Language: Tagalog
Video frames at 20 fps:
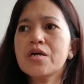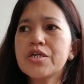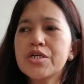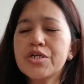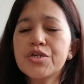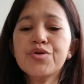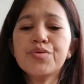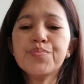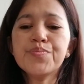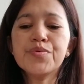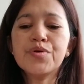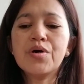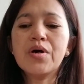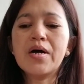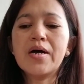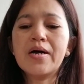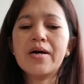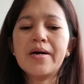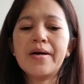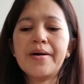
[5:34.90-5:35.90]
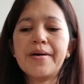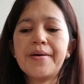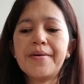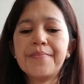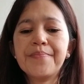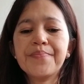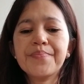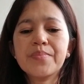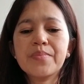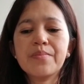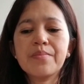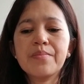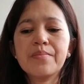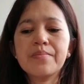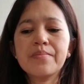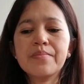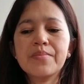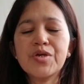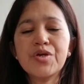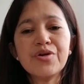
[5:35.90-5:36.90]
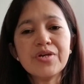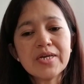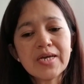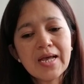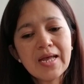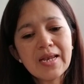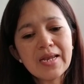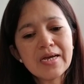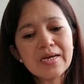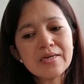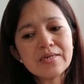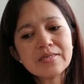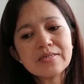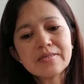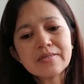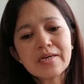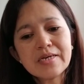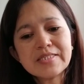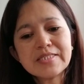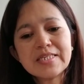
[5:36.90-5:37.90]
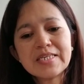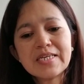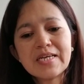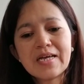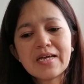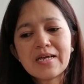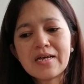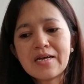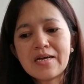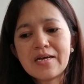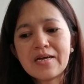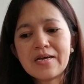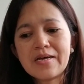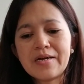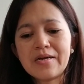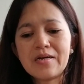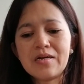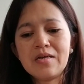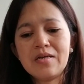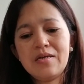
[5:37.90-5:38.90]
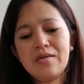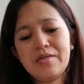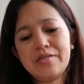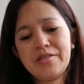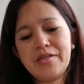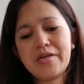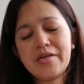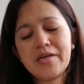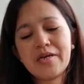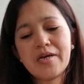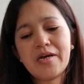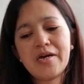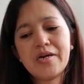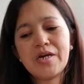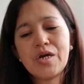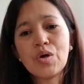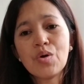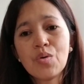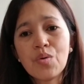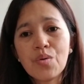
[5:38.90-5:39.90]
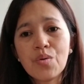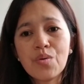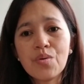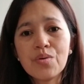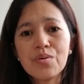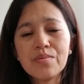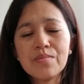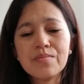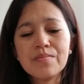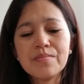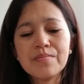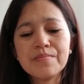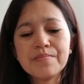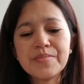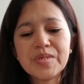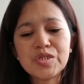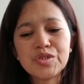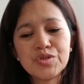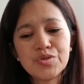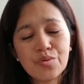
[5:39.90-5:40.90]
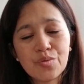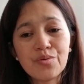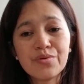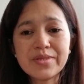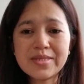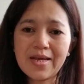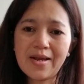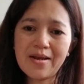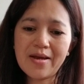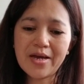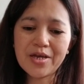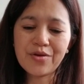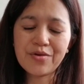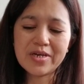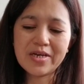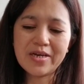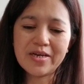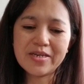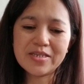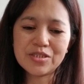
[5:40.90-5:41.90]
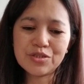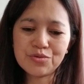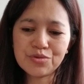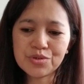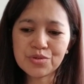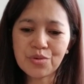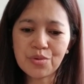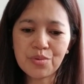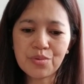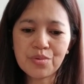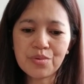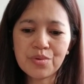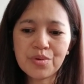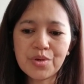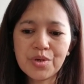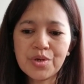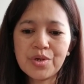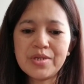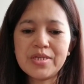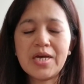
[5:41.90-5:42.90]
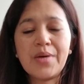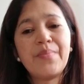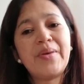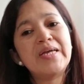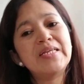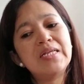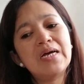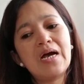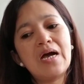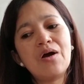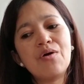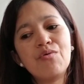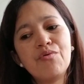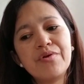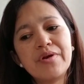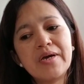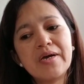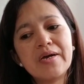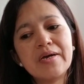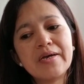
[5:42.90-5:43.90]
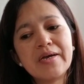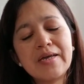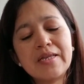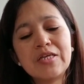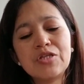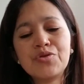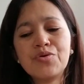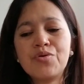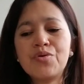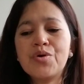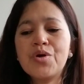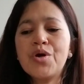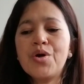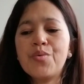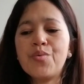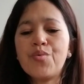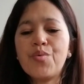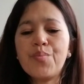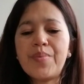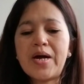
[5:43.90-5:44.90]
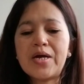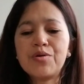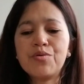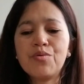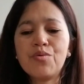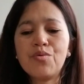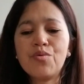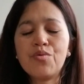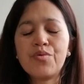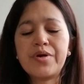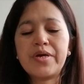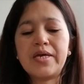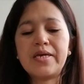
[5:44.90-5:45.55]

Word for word: Yun po, um, yun nga lang, kasi nga, uh, direkara ko, medyo kunti lang yung nagastos ko. Nagbayad lang ako ng ganito, kung paano ko